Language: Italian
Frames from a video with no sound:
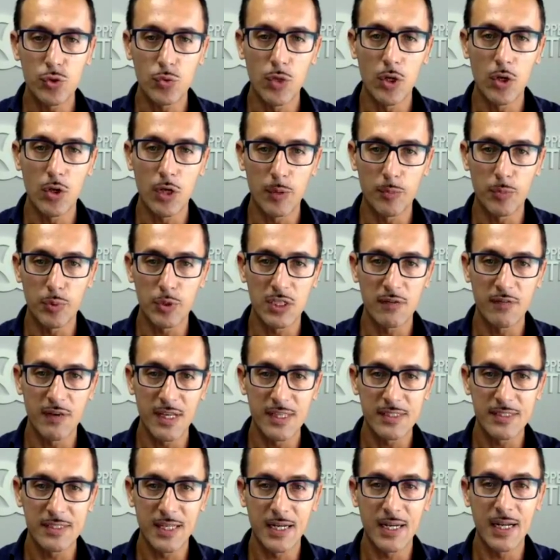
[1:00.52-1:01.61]
quello che poteva
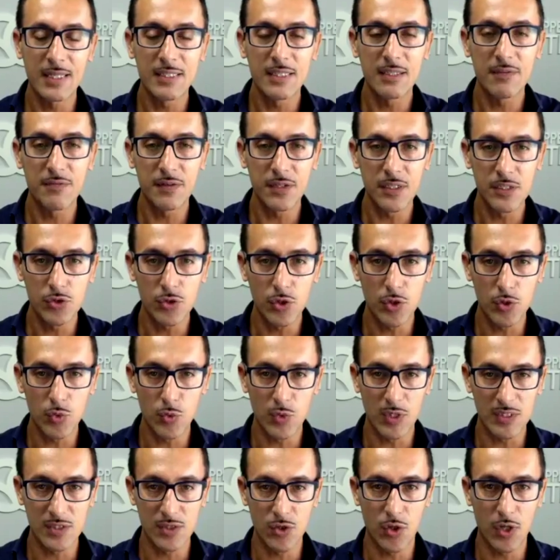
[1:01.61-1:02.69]
essere la definizione di
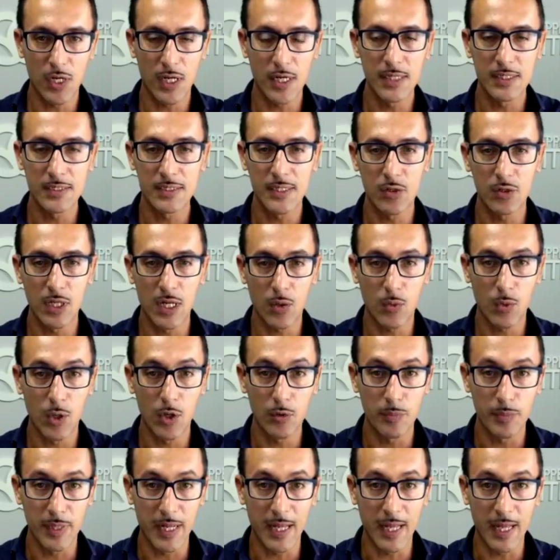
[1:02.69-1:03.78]
una zona all'interno della quale
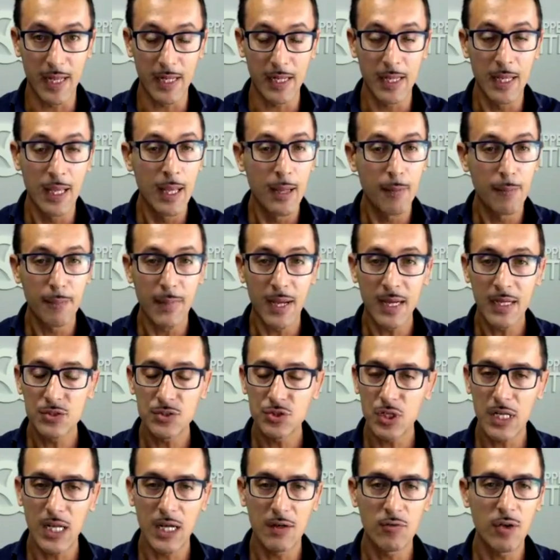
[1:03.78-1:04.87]
operare, ma
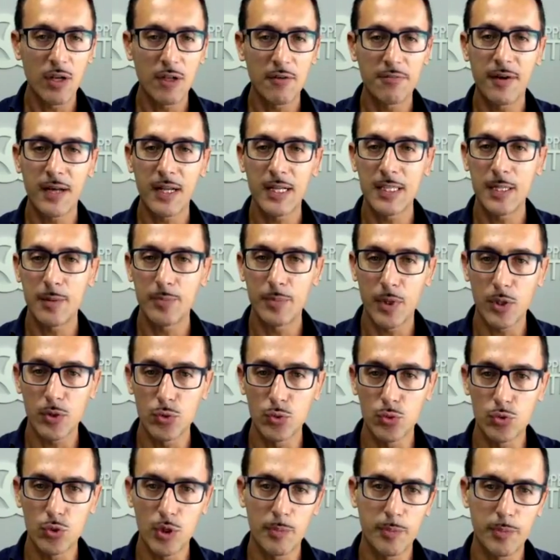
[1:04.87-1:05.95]
cercavo l'affare
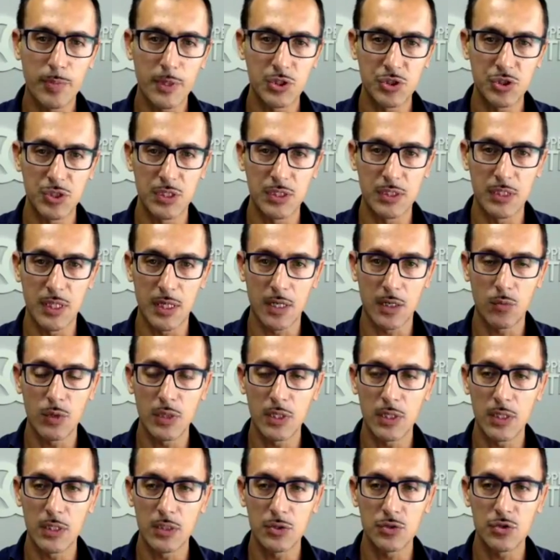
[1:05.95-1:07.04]
dappertutto, a prescindere,
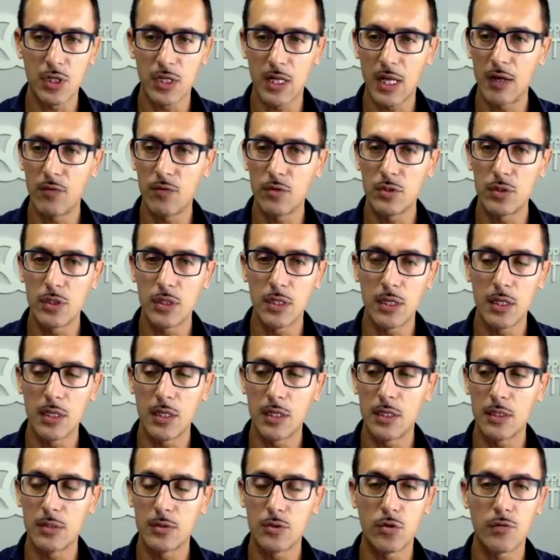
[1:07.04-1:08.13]
quindi cercavo di
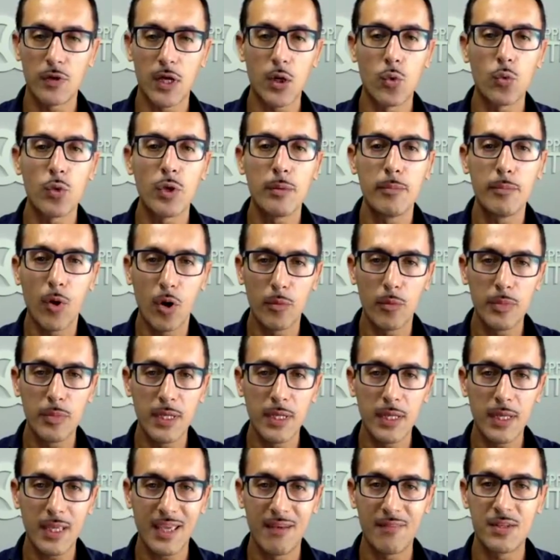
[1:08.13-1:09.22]
eh, trovare un
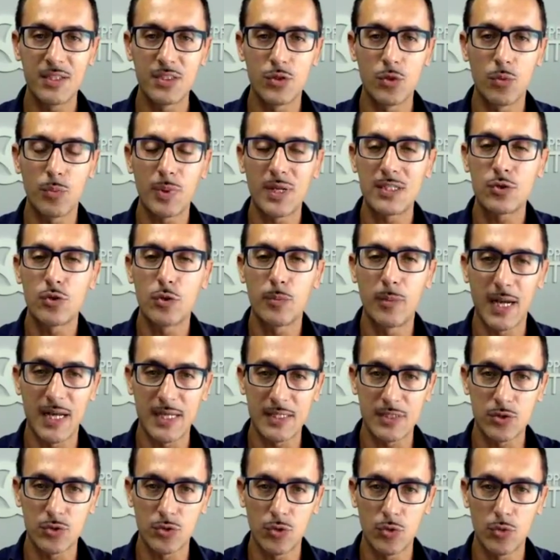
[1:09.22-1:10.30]
immobile che avesse un prezzo
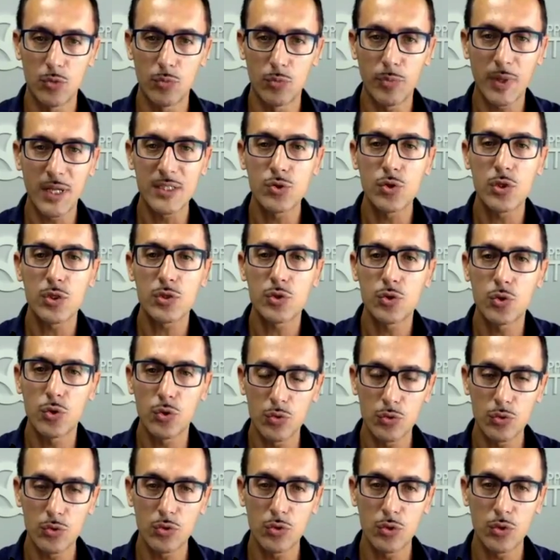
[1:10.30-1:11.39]
basso, un prezzo a
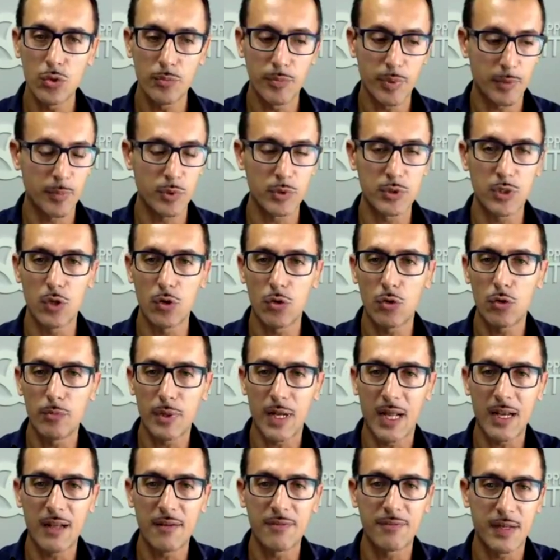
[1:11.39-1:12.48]
sconto per poterlo
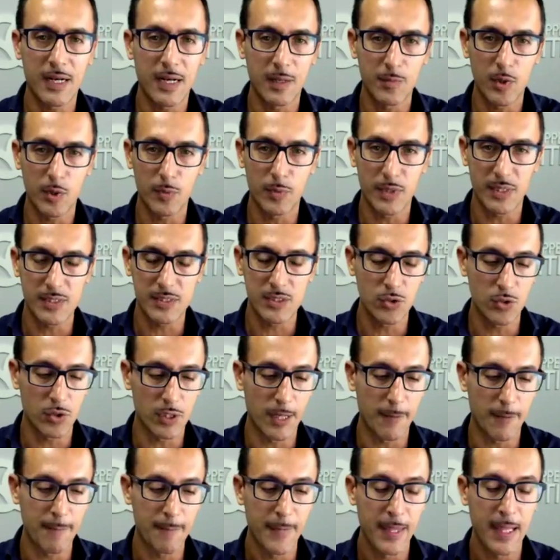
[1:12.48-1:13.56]
comprare e fare la mia
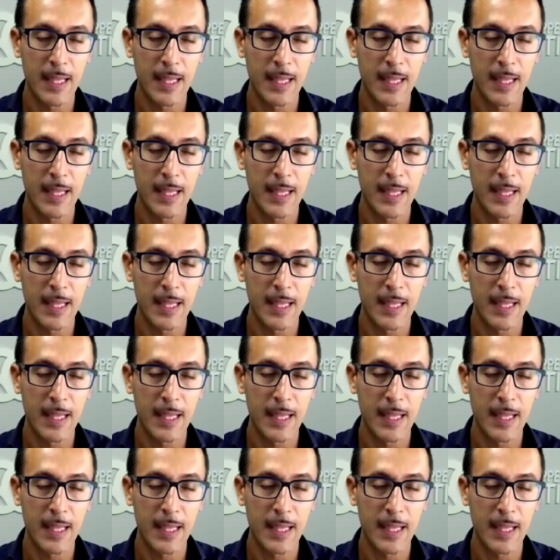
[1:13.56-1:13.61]
operazione.